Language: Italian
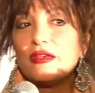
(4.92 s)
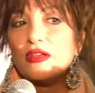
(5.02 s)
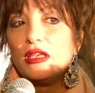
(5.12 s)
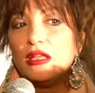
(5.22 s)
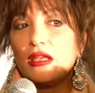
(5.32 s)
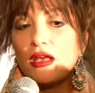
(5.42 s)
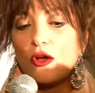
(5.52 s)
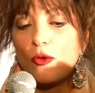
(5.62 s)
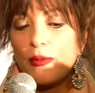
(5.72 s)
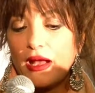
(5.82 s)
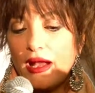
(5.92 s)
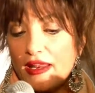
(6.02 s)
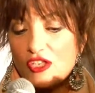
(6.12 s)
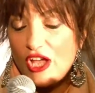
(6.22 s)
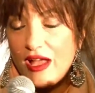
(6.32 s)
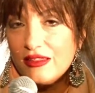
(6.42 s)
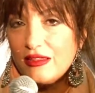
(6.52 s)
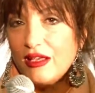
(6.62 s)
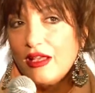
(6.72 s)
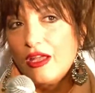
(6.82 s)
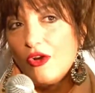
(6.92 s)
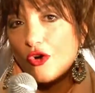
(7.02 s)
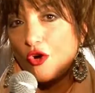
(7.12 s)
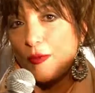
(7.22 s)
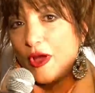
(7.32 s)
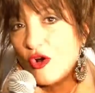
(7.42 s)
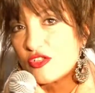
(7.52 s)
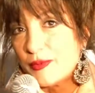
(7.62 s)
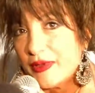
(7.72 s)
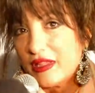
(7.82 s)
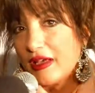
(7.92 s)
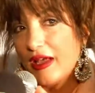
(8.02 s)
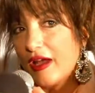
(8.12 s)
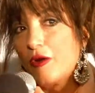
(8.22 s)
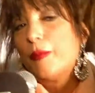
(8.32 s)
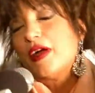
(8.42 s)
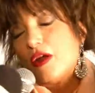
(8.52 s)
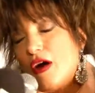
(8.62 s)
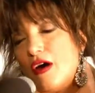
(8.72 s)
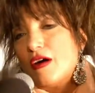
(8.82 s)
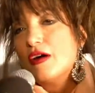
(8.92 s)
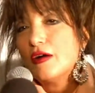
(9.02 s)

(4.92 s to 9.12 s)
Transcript: venire come gareggiante e non come ospite, ecco, però